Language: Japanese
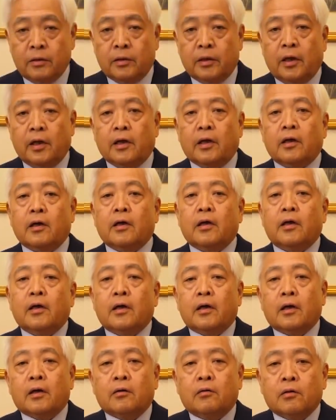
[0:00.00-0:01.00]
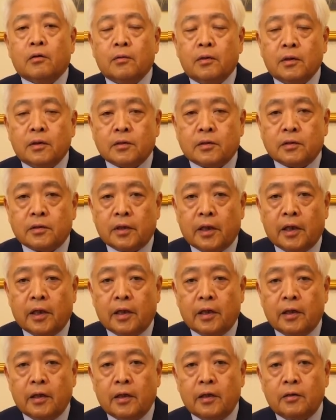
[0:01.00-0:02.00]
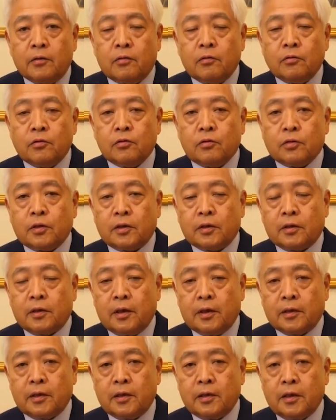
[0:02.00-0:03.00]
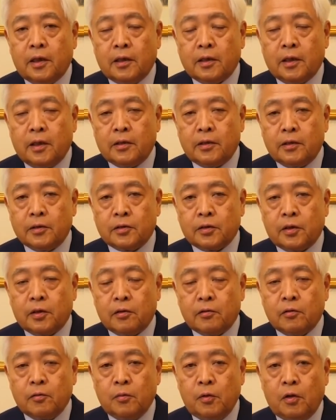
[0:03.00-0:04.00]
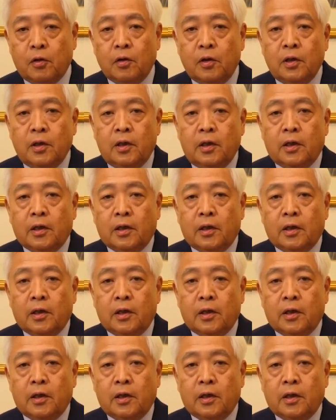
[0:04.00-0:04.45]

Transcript: でこれはですね世論調査ってのは当てにならないんですけれども